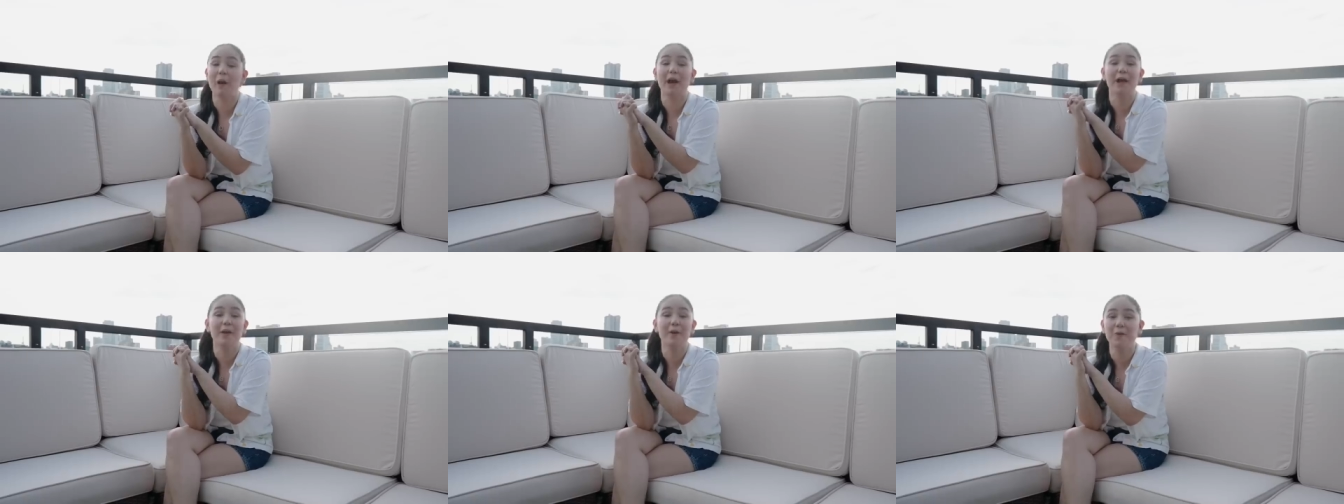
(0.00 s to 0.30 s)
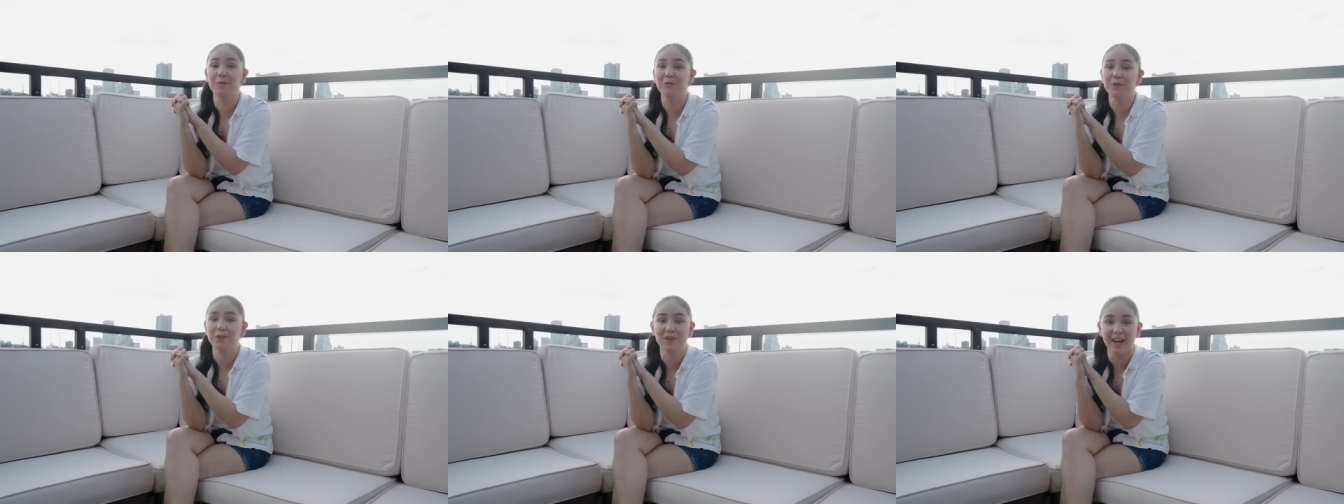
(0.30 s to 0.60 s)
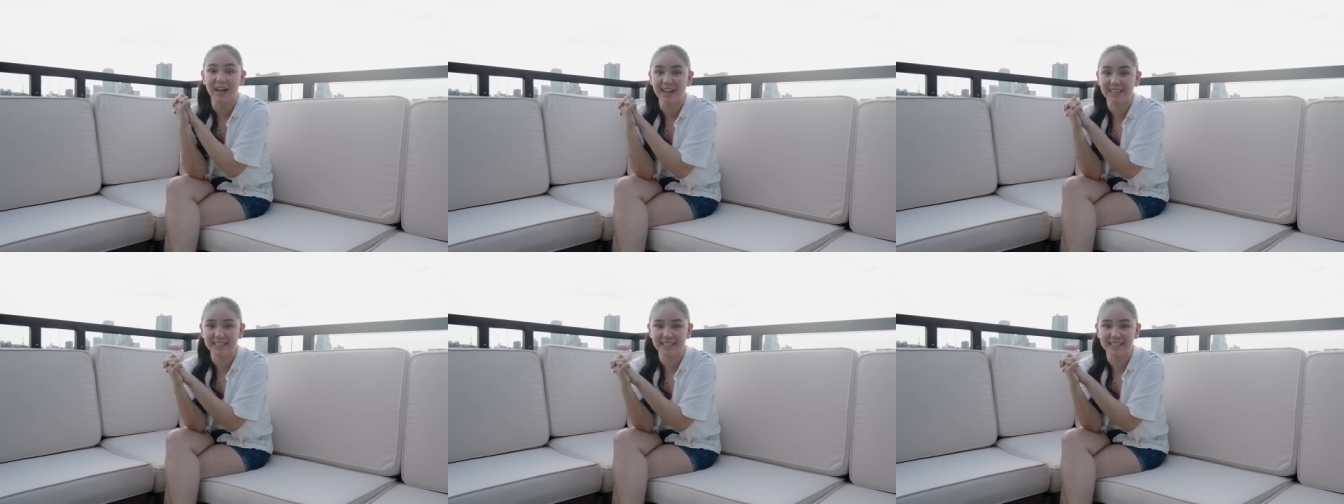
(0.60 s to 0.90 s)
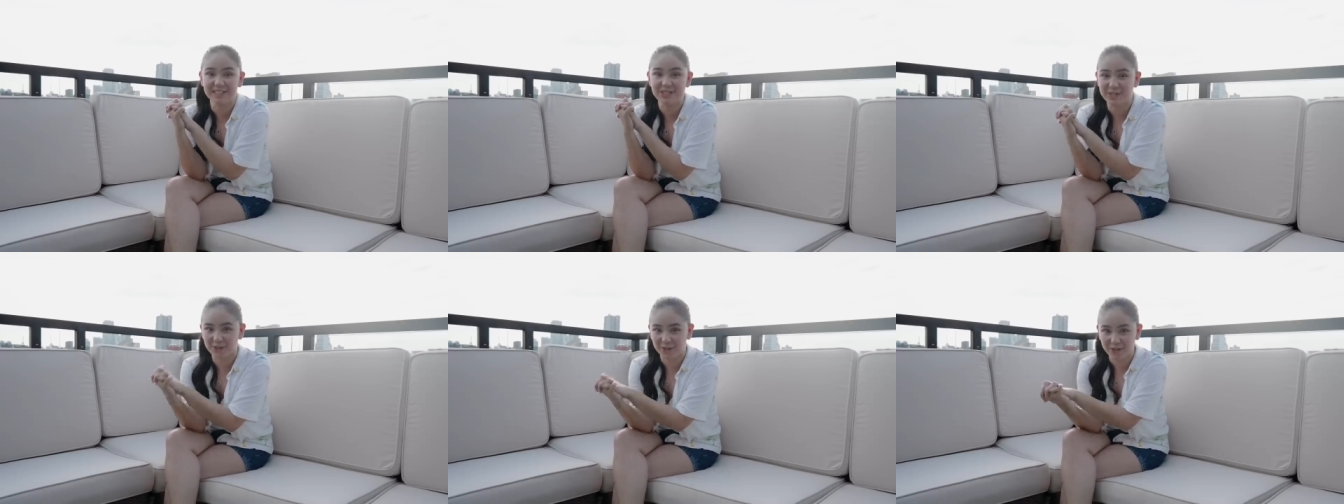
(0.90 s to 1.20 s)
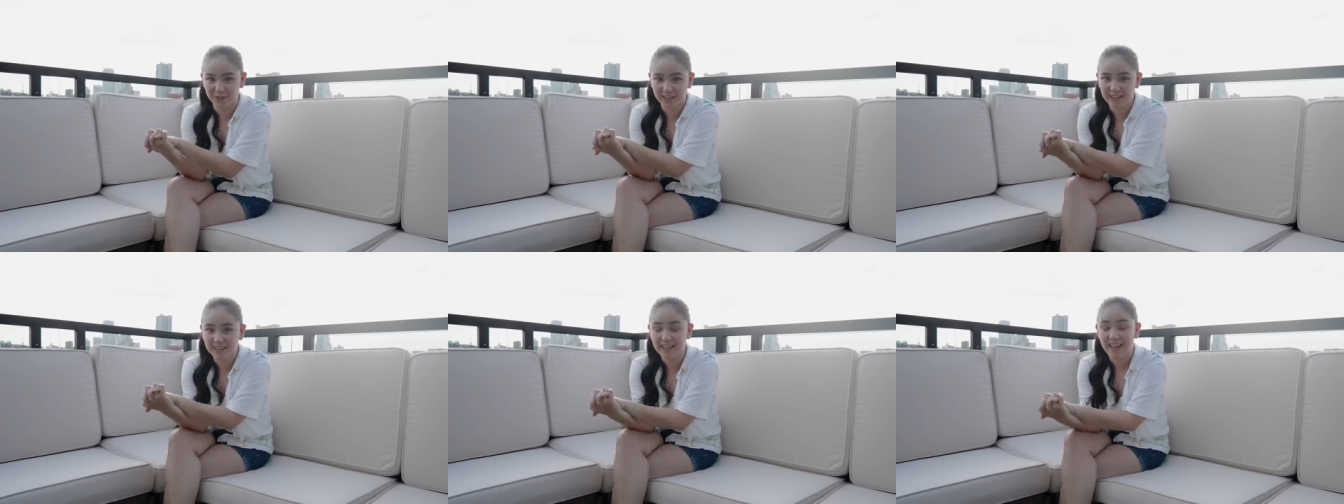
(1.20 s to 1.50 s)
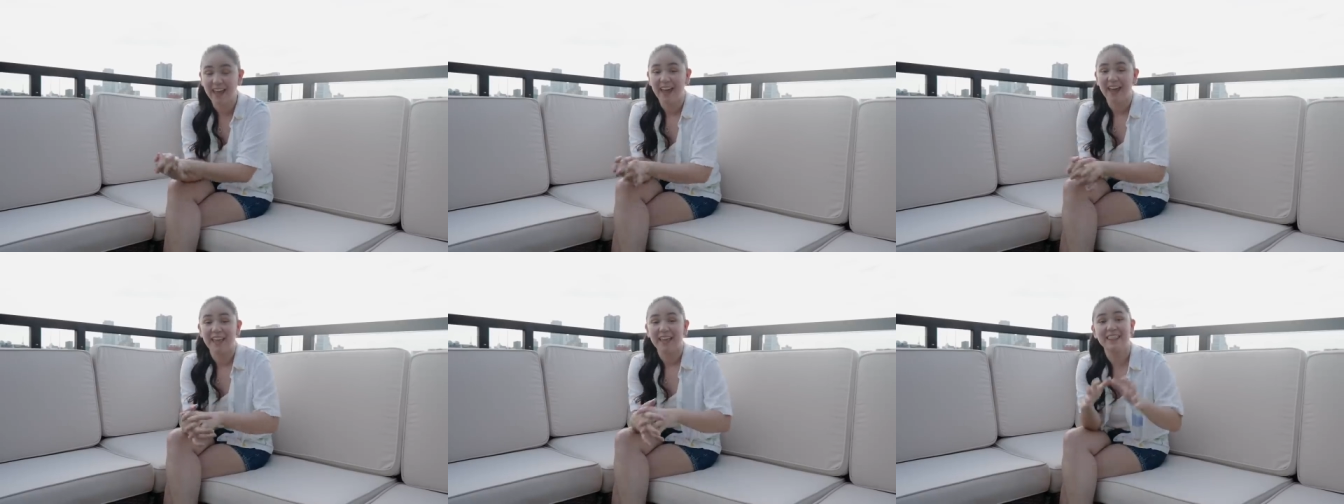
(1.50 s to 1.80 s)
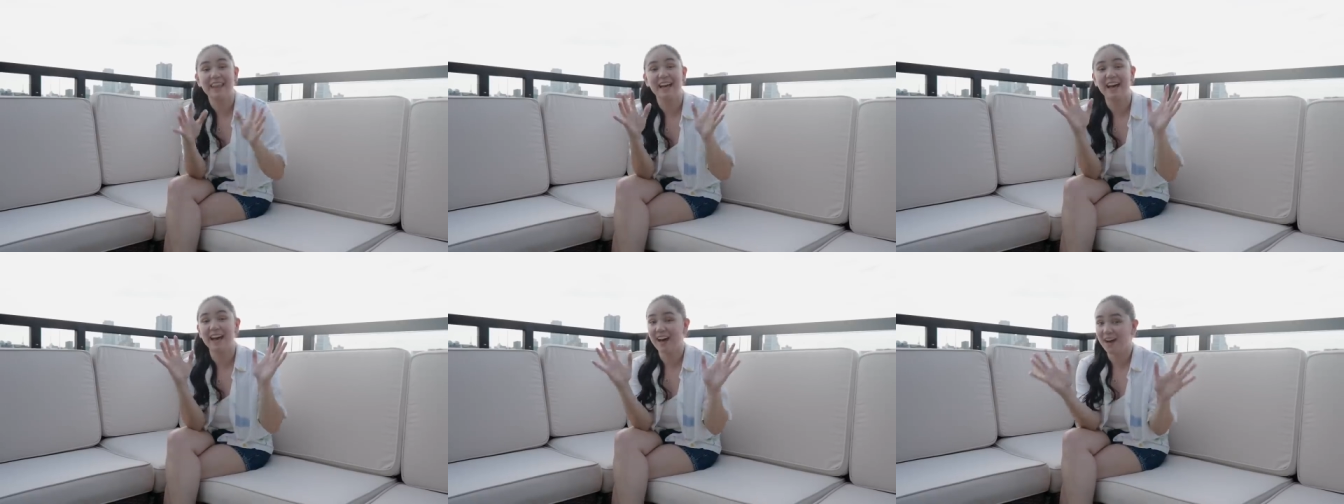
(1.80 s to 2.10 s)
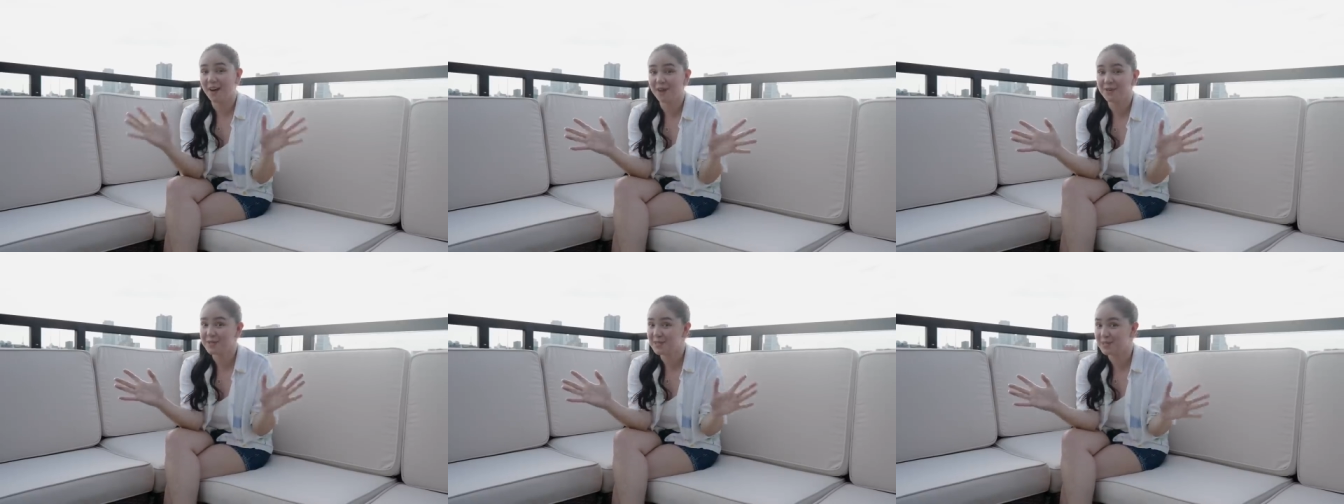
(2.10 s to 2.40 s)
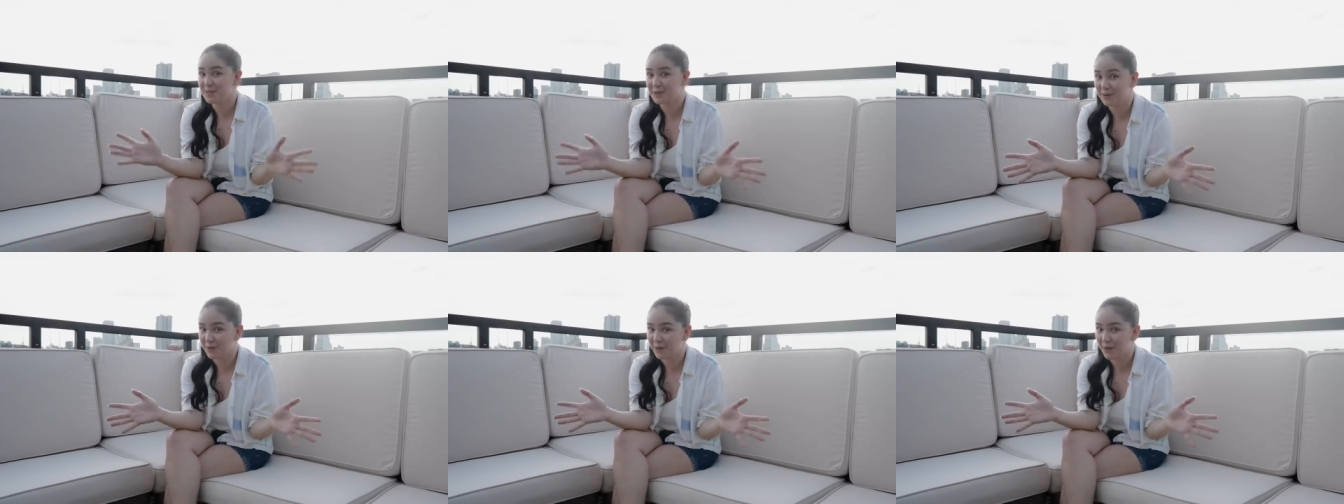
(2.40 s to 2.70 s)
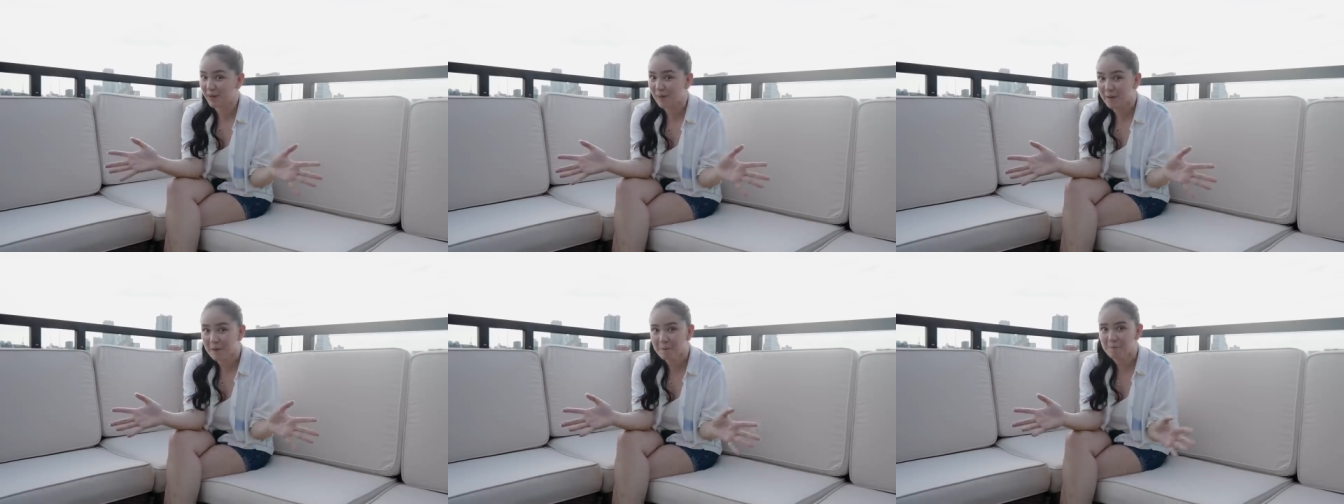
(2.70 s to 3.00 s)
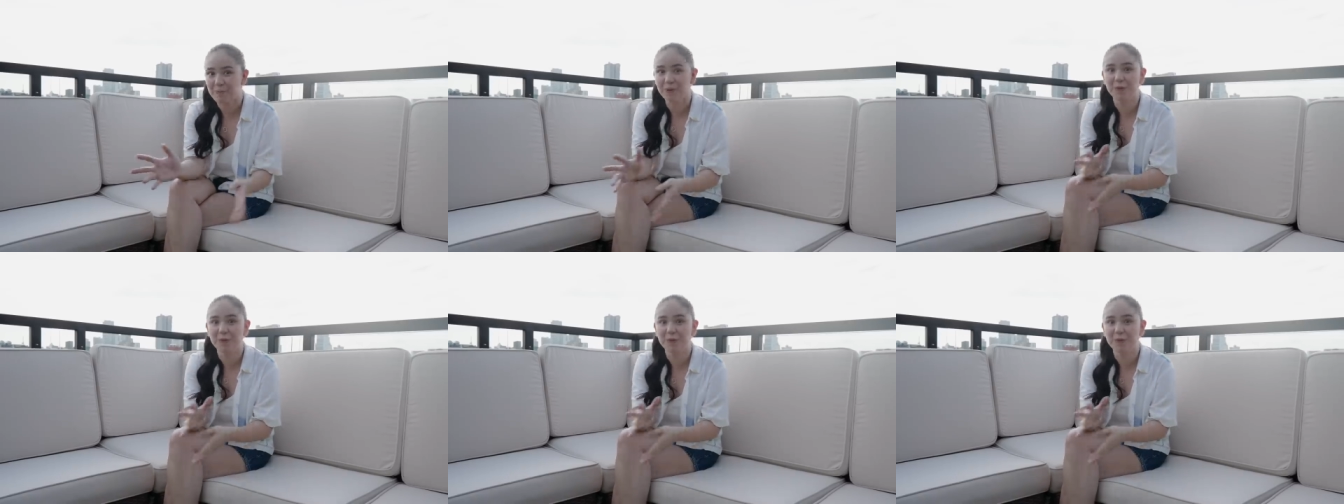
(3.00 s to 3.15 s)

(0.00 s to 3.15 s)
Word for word: I hope you guys enjoyed the house tour,